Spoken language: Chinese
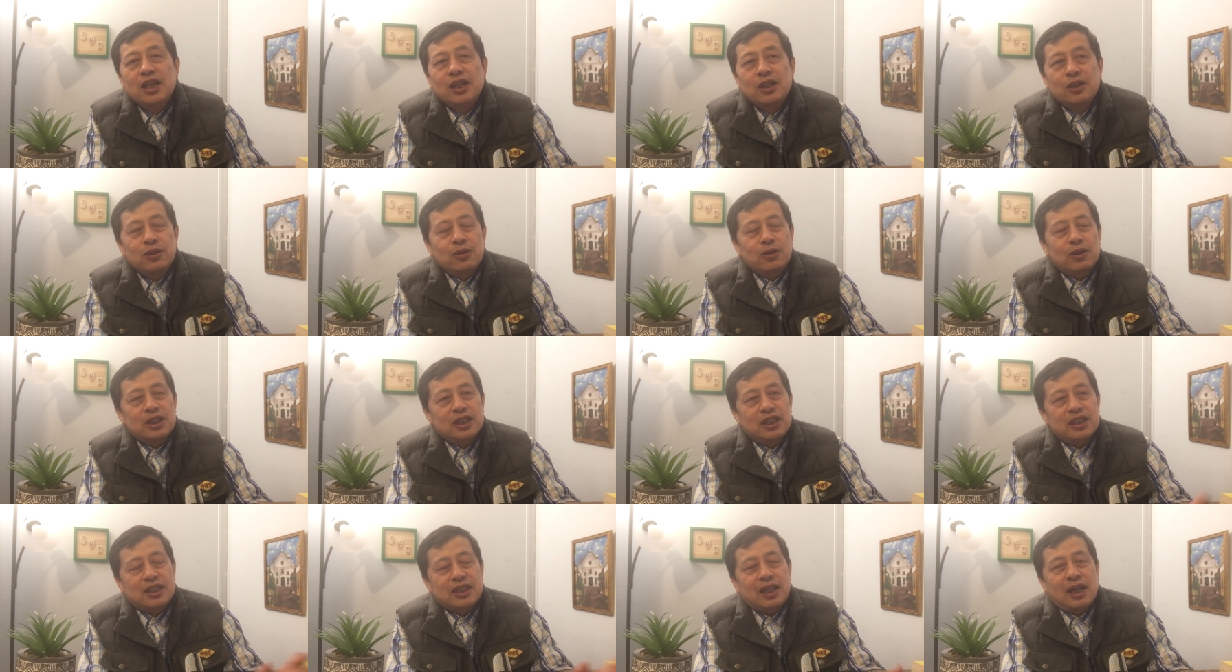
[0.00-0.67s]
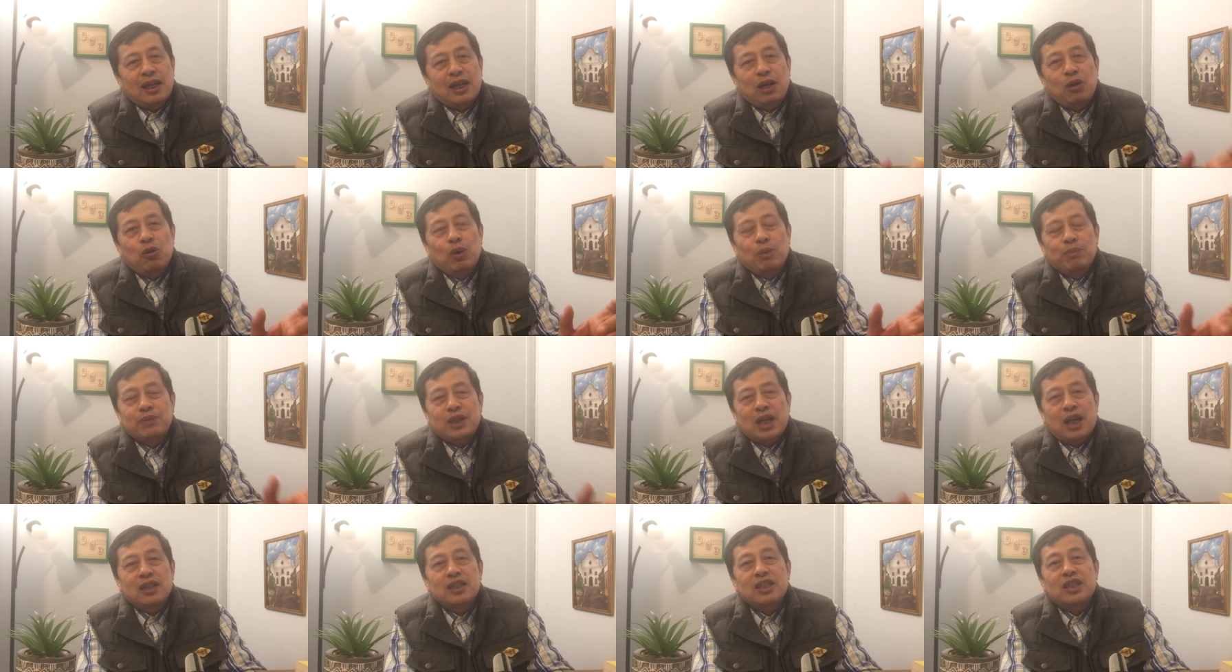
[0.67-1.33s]
如果你上来，我
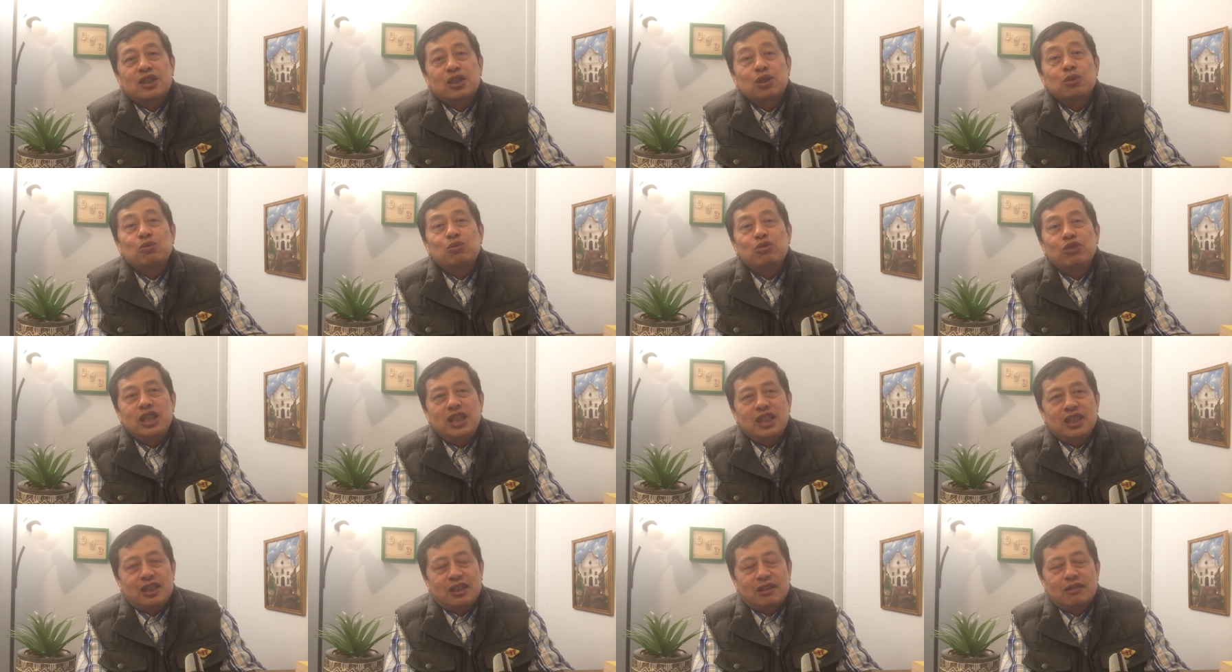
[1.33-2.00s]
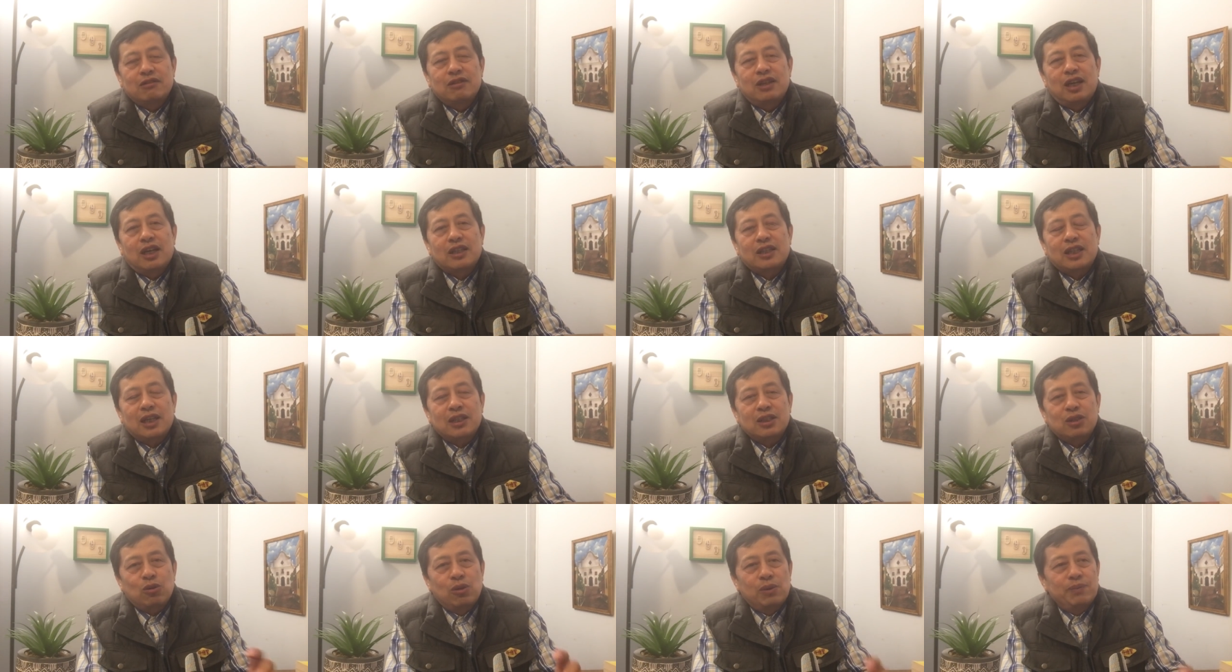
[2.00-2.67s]
们当你是无意的啊，
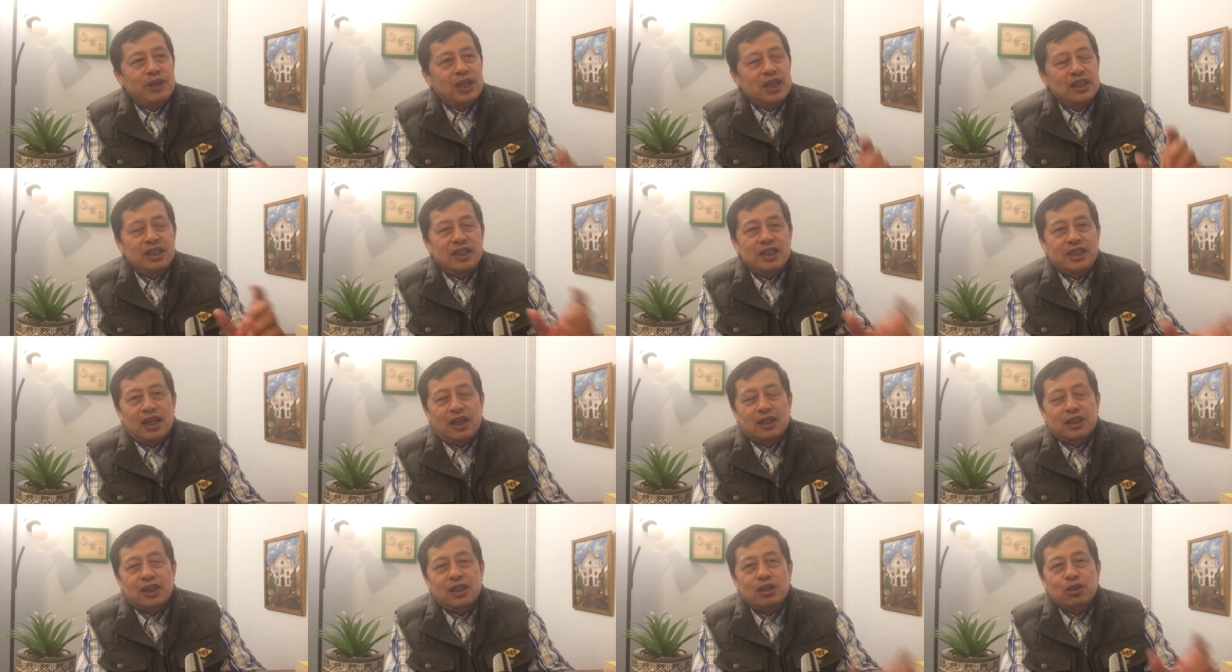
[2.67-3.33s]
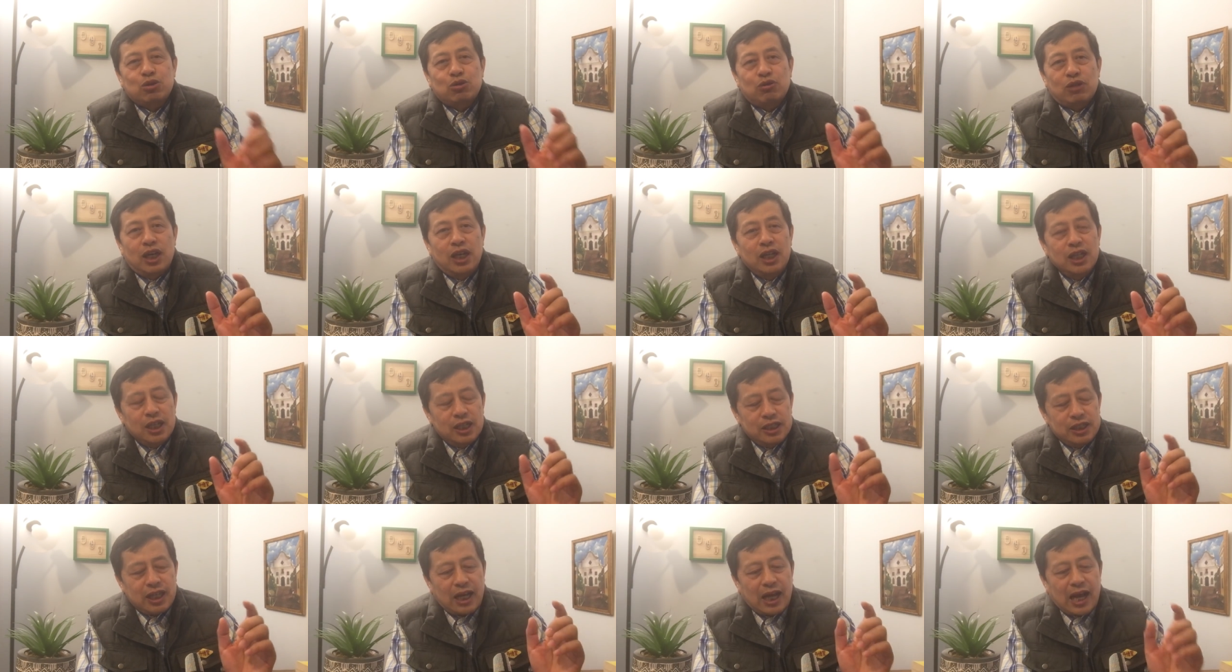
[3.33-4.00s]
但是我们跟你讲清楚了，
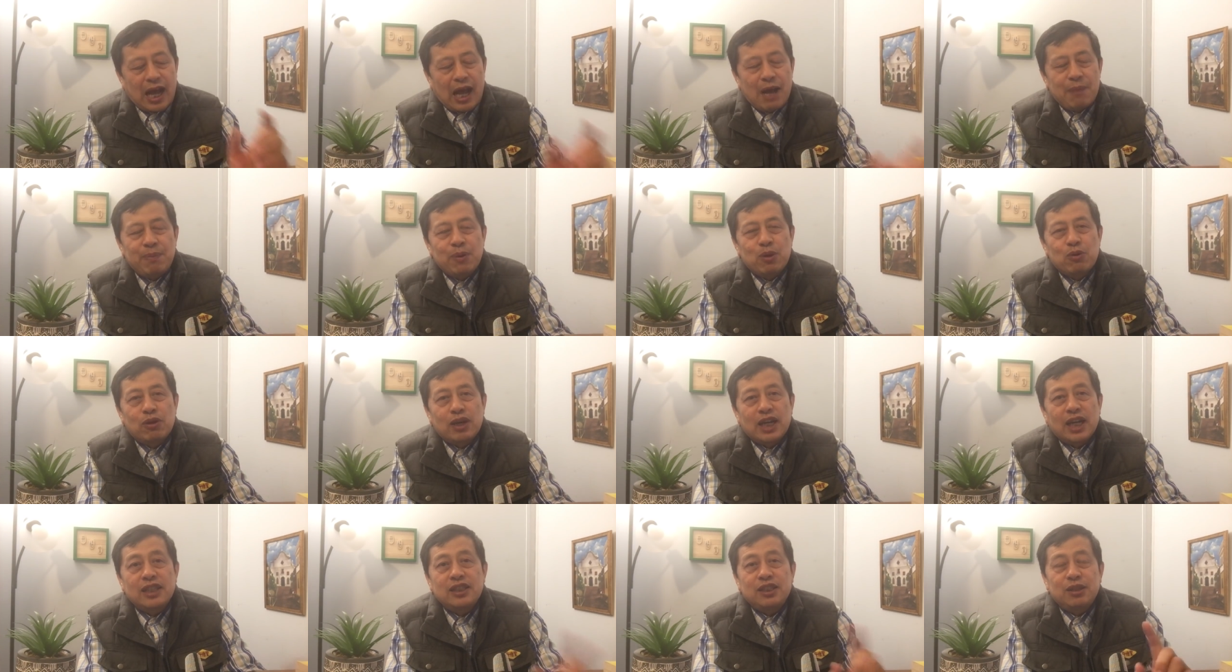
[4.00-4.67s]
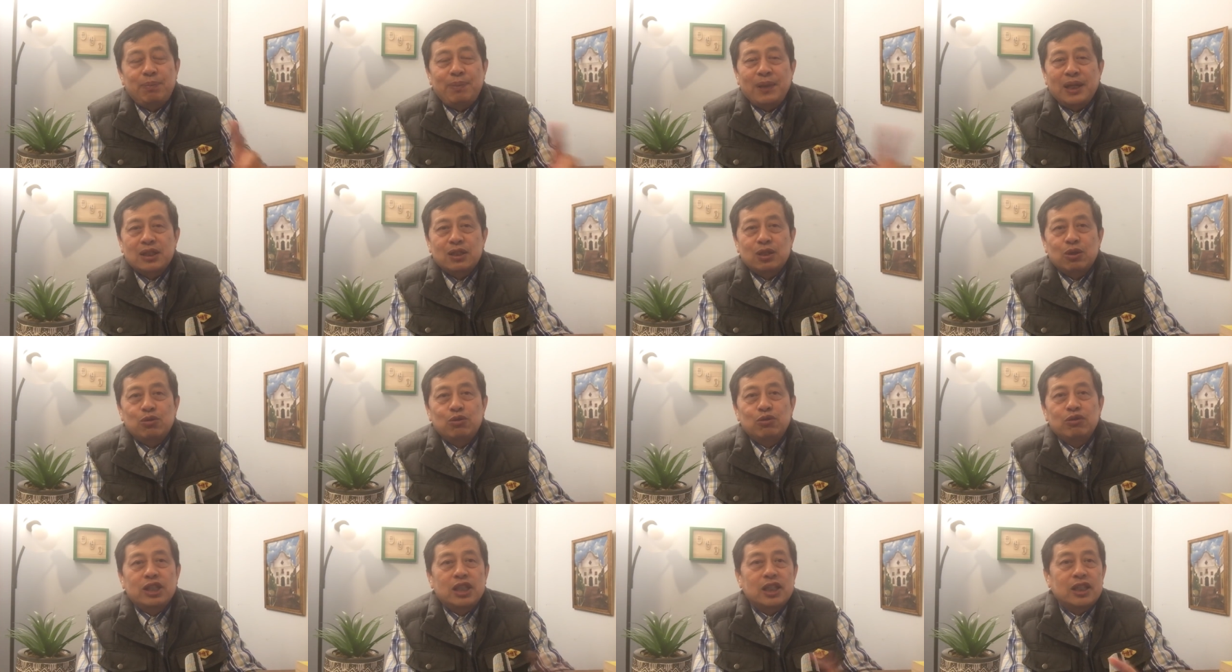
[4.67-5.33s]
你还不过来，你变成
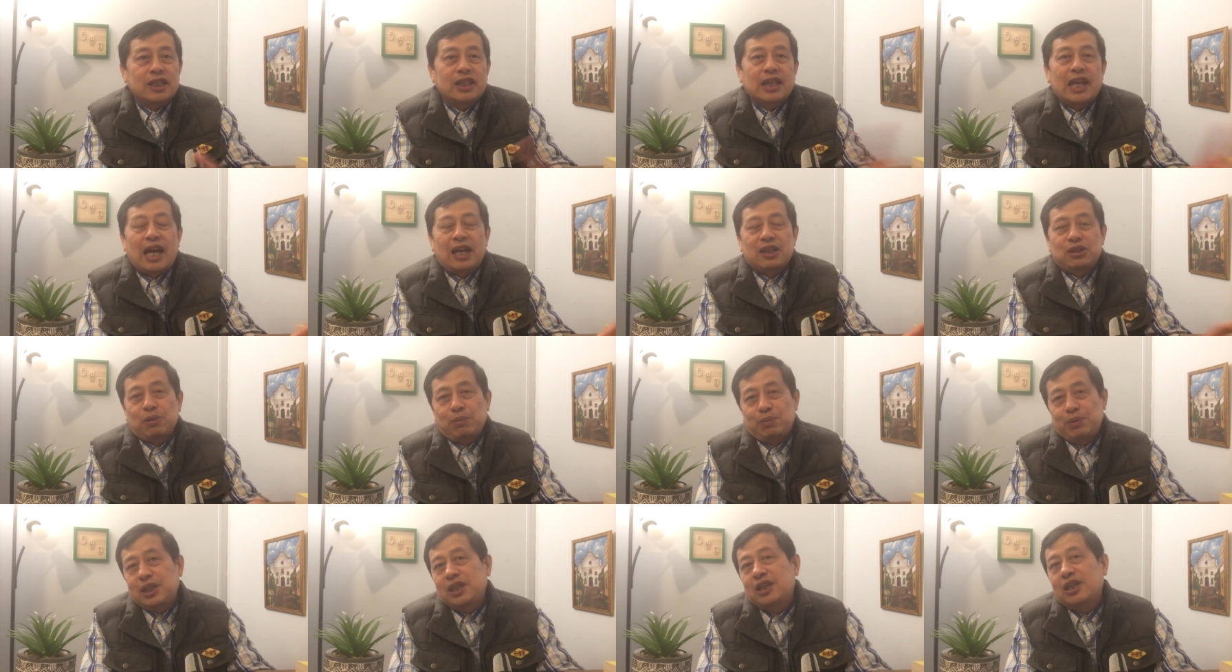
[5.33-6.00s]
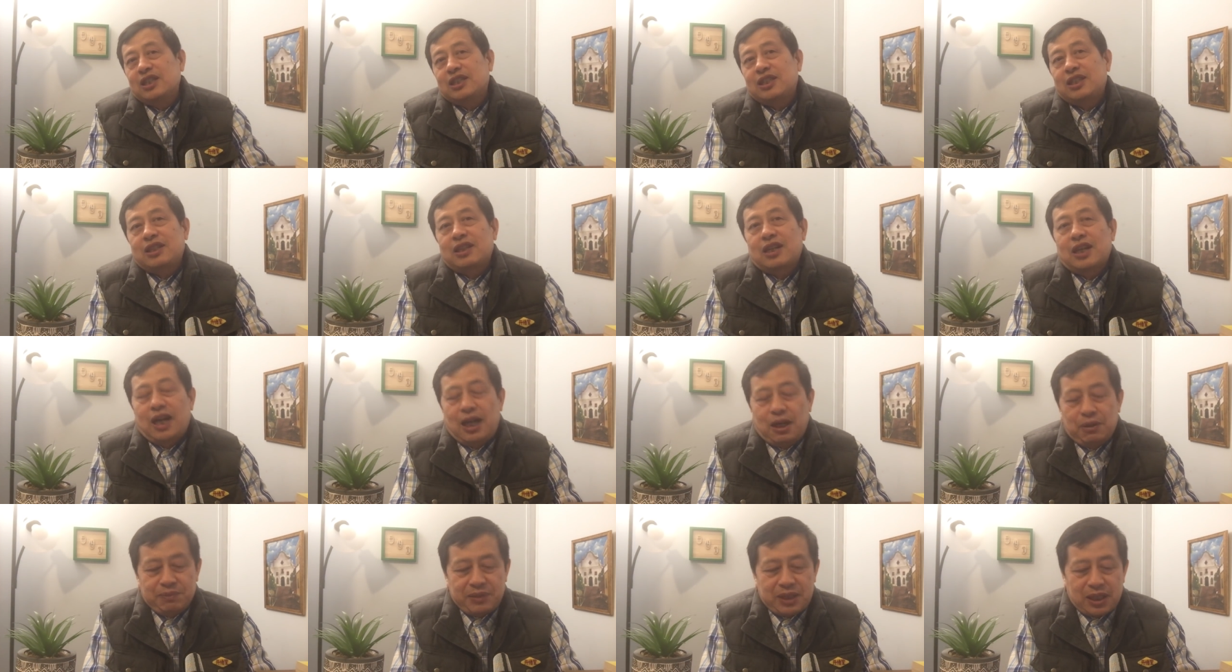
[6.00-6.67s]
故意的，那 就不客气
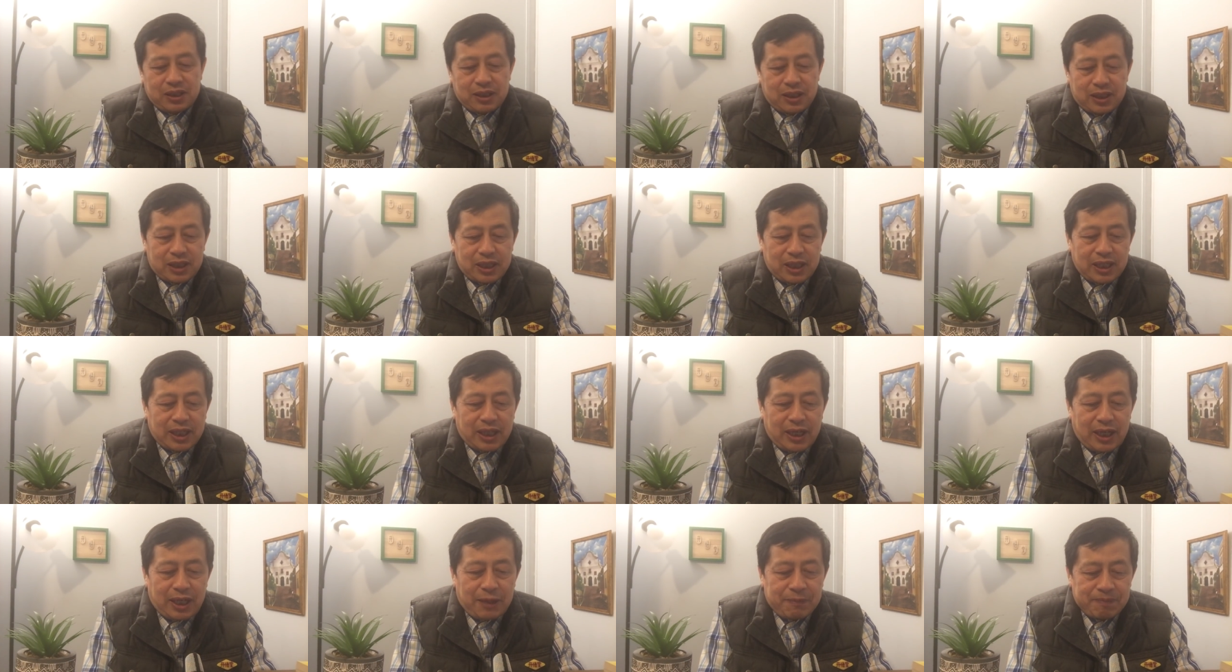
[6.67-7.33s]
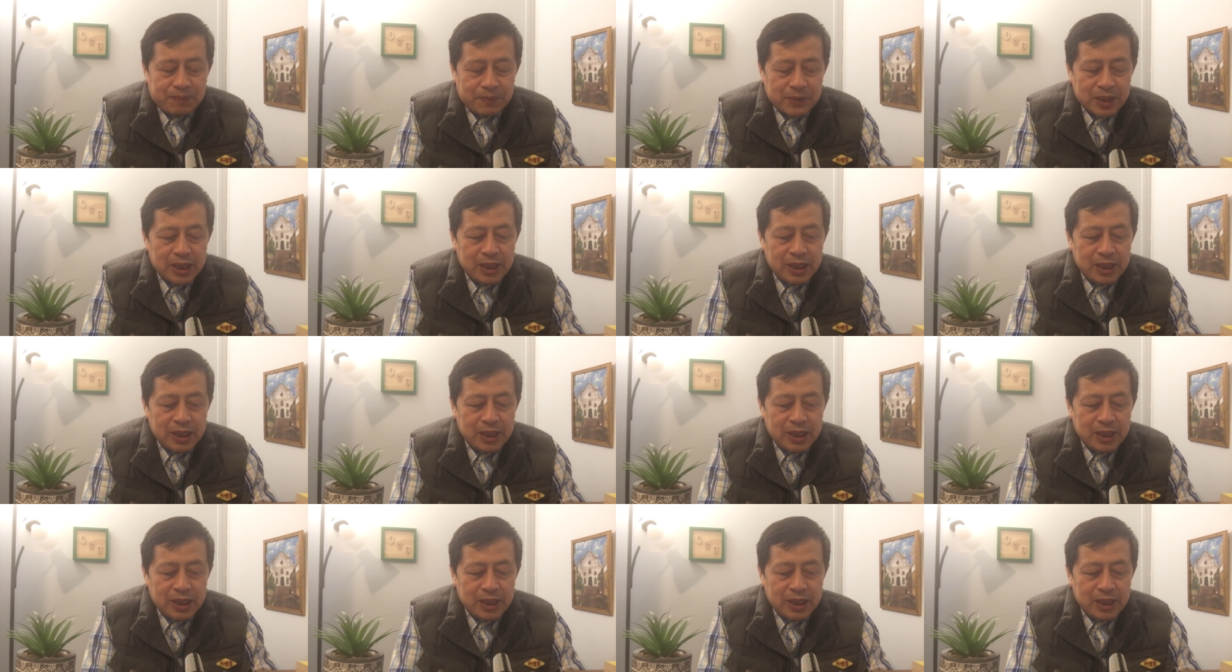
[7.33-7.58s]
啊，我们讲到这点啊，